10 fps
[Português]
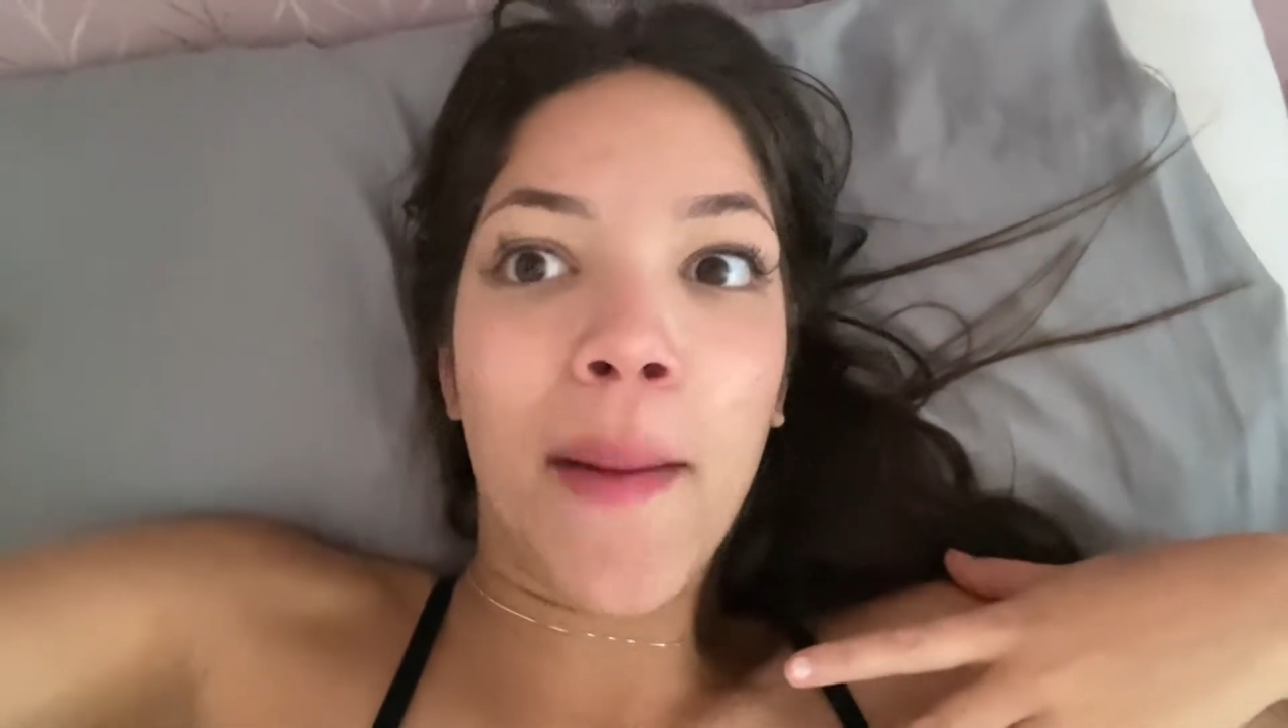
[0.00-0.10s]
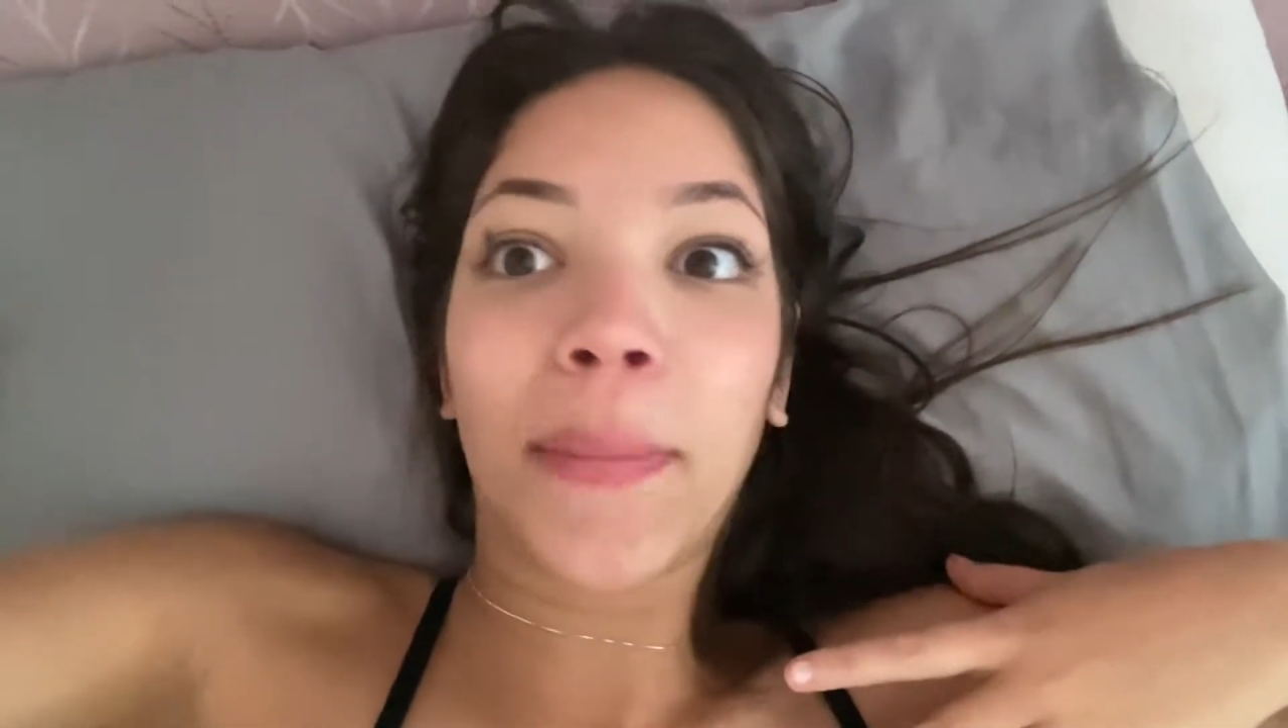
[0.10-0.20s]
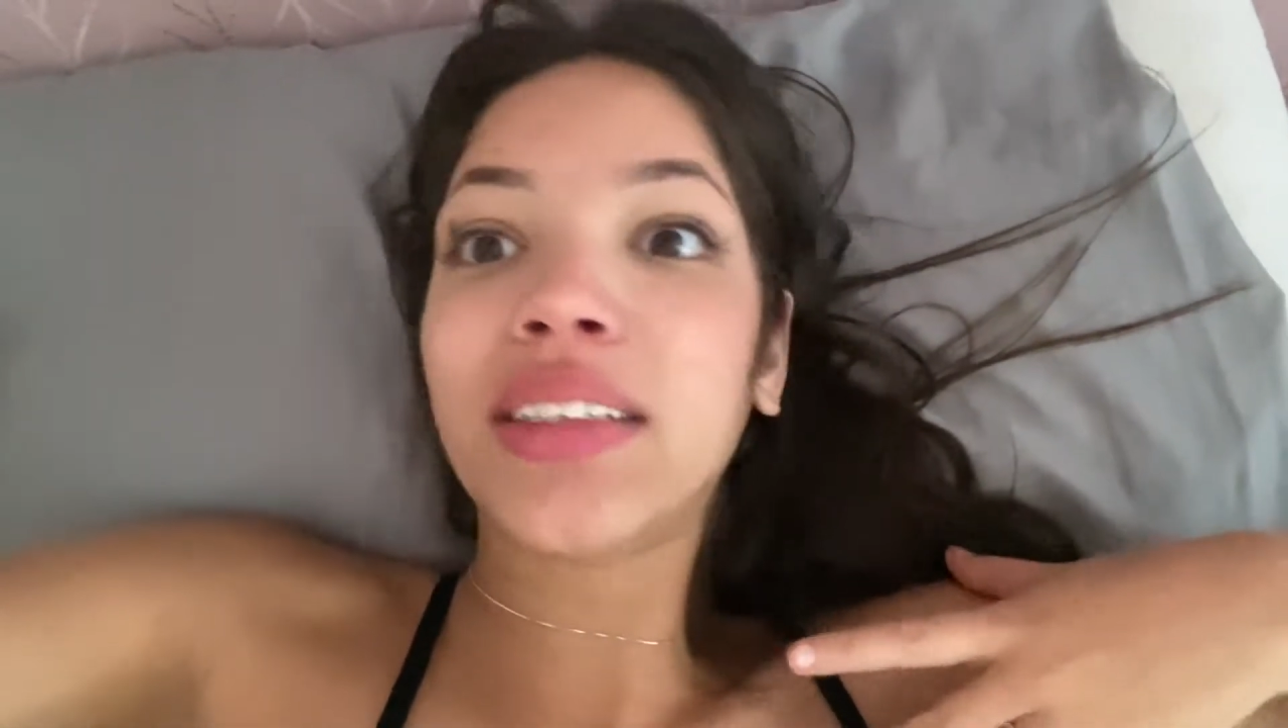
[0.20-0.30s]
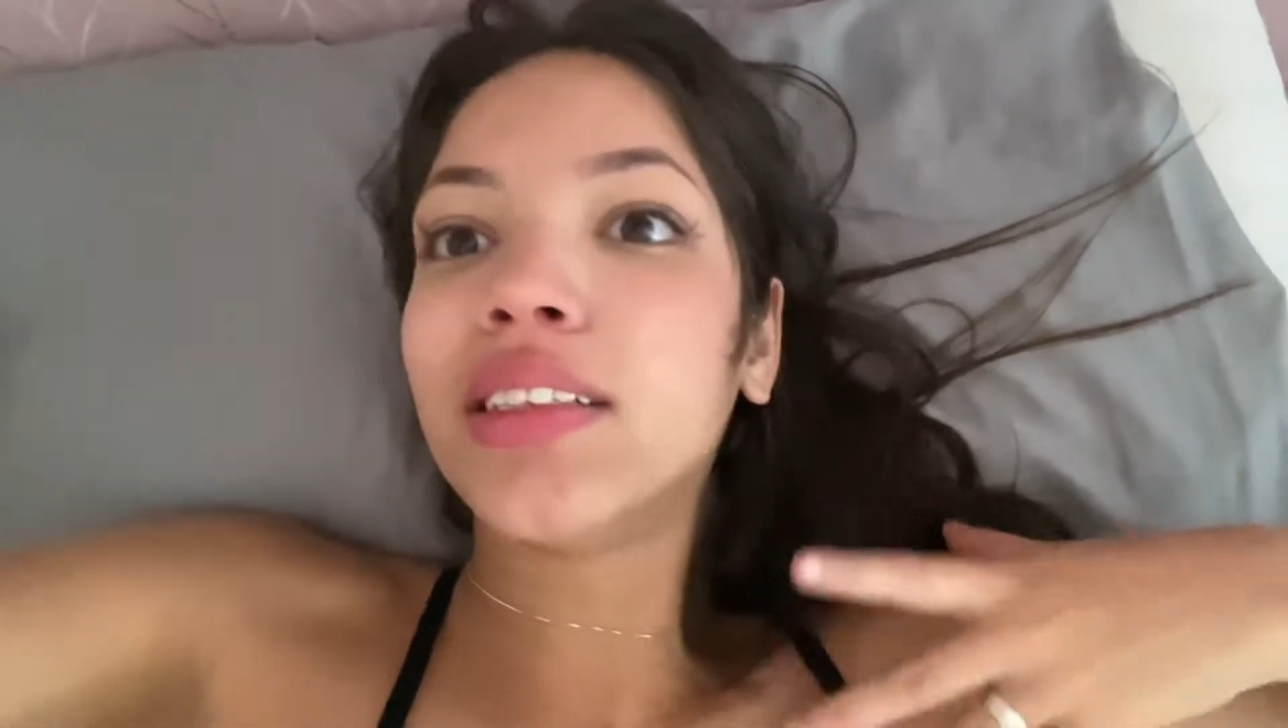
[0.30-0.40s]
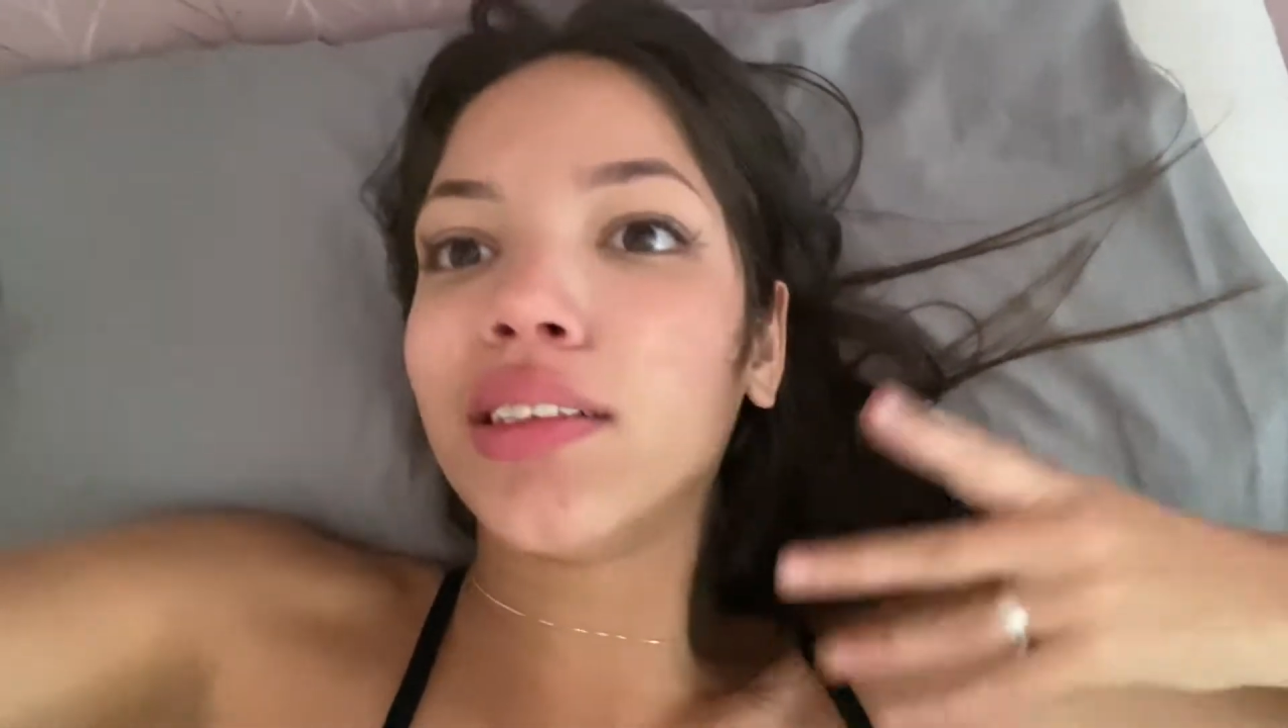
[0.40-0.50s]

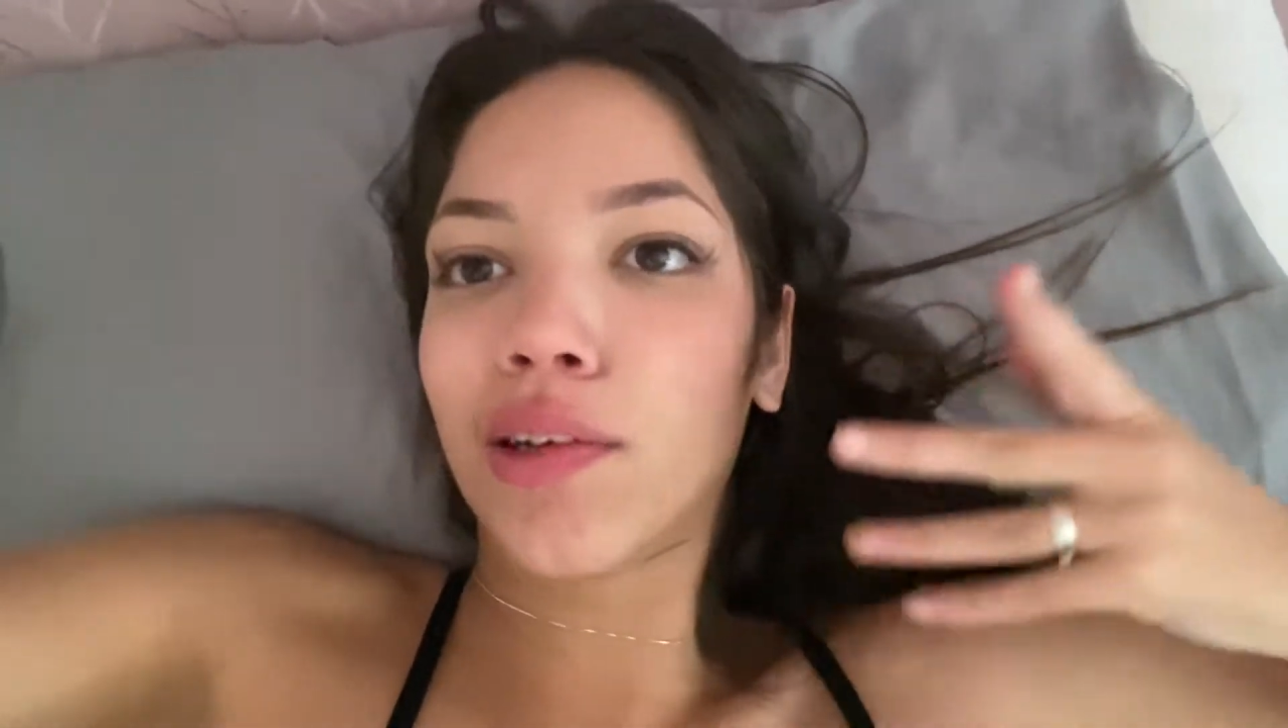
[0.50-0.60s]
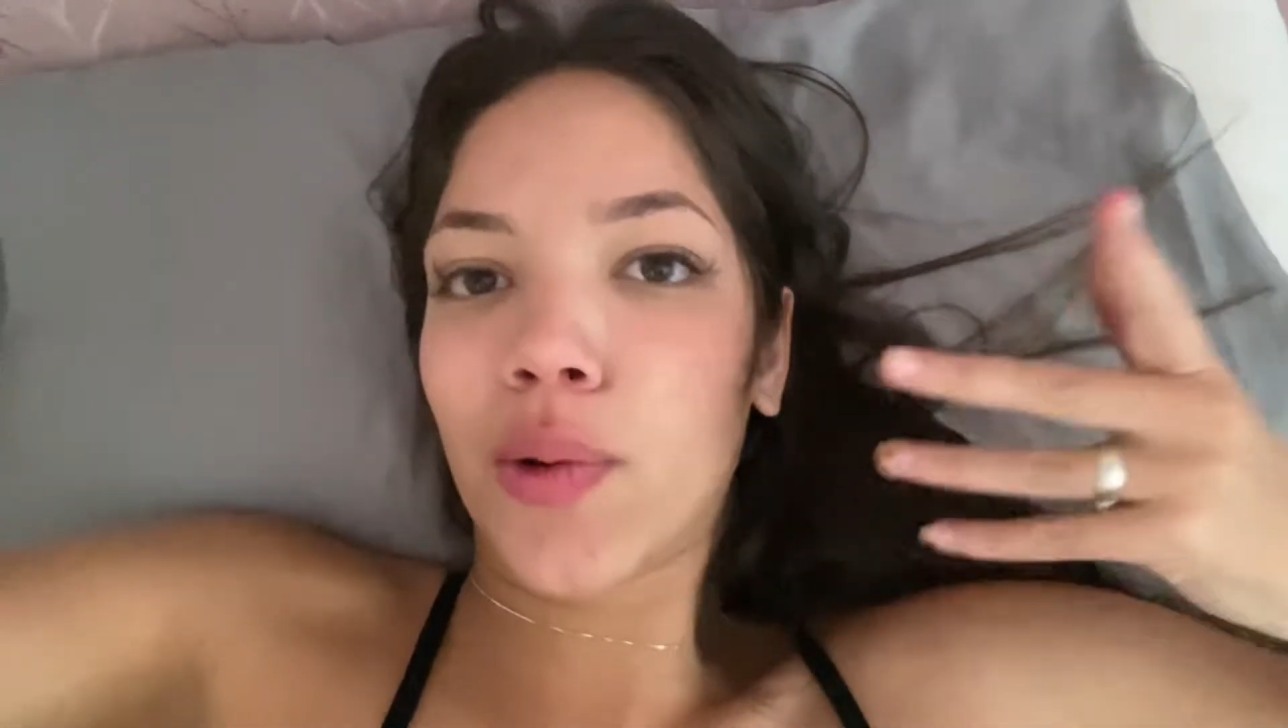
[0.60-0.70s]
Mas esse não é o